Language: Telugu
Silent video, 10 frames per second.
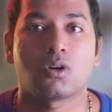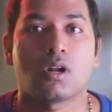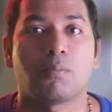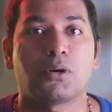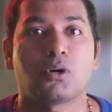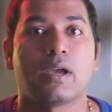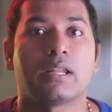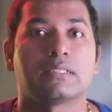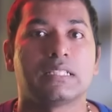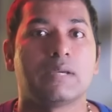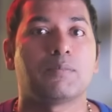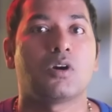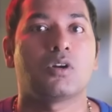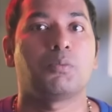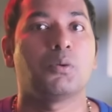కూడా అప్పట్లో ఆయన సీఎంగా
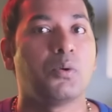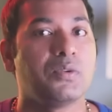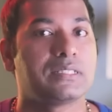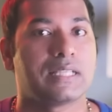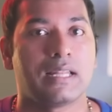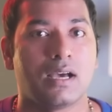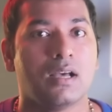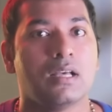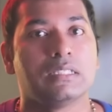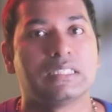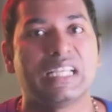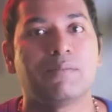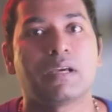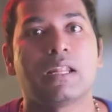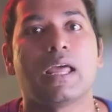ఉన్నప్పుడు మూవీస్ చేయాల
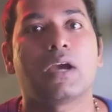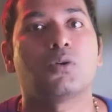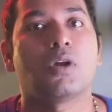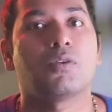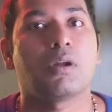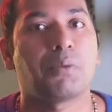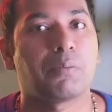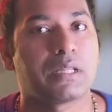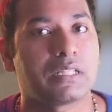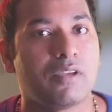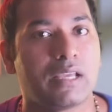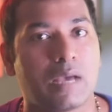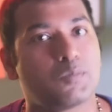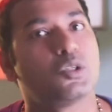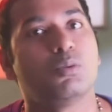సీఎంగా లేకుండా ఉన్నప్పుడు మాత్రమే
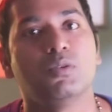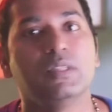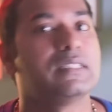గ్యాప్స్లో మూవీస్